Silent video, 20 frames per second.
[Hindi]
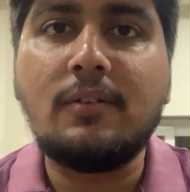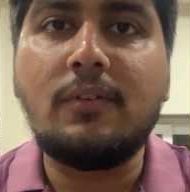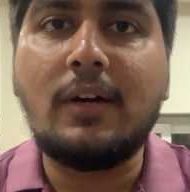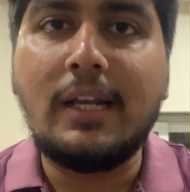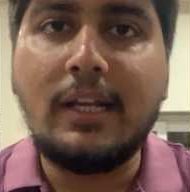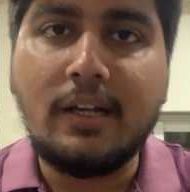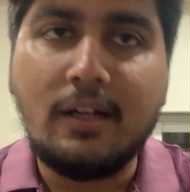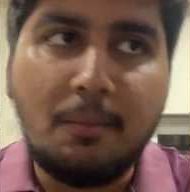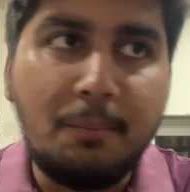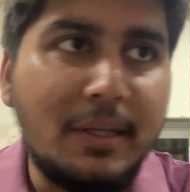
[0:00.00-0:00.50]

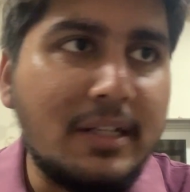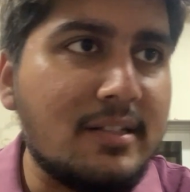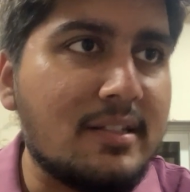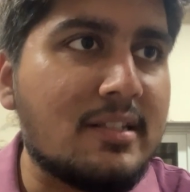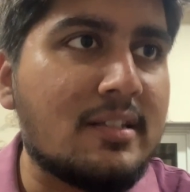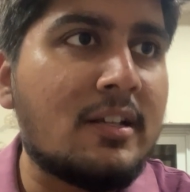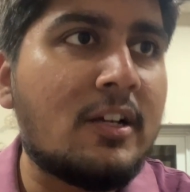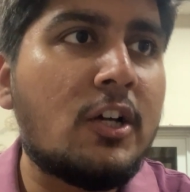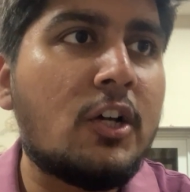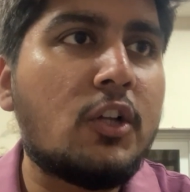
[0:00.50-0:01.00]
वाले
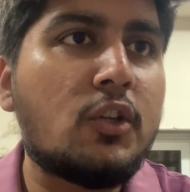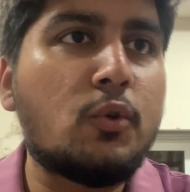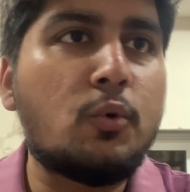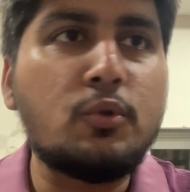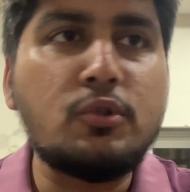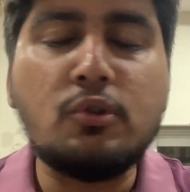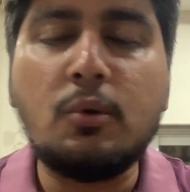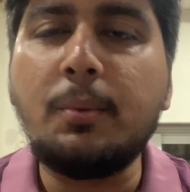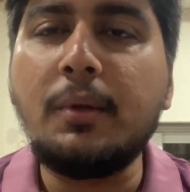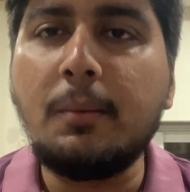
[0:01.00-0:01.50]
कमेंट्स तो
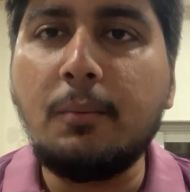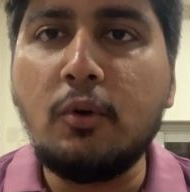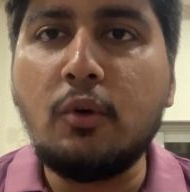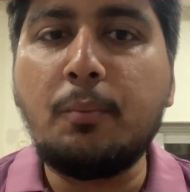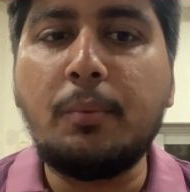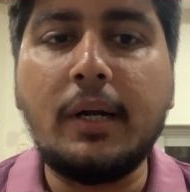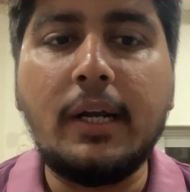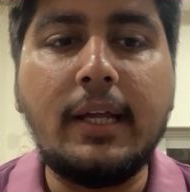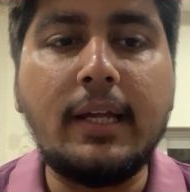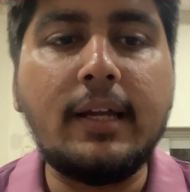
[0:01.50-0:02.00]
उसको भी हम
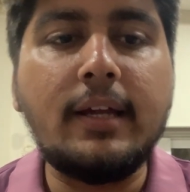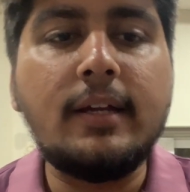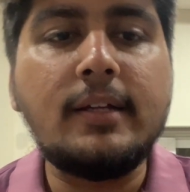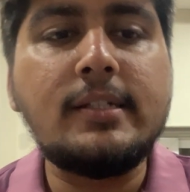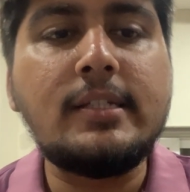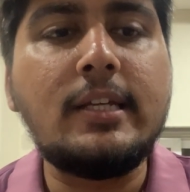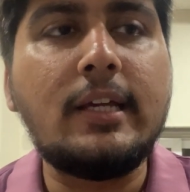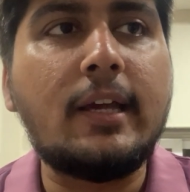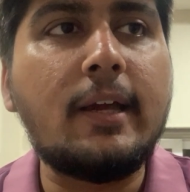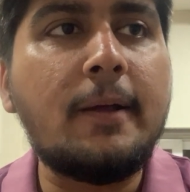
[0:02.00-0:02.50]
लोग पढ़ेंगे
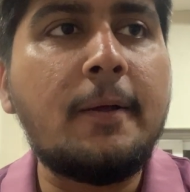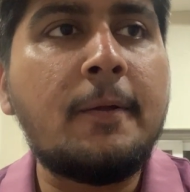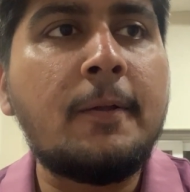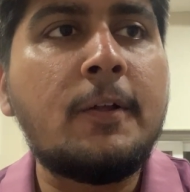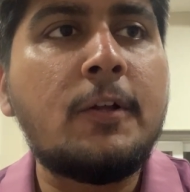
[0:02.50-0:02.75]
ठीक है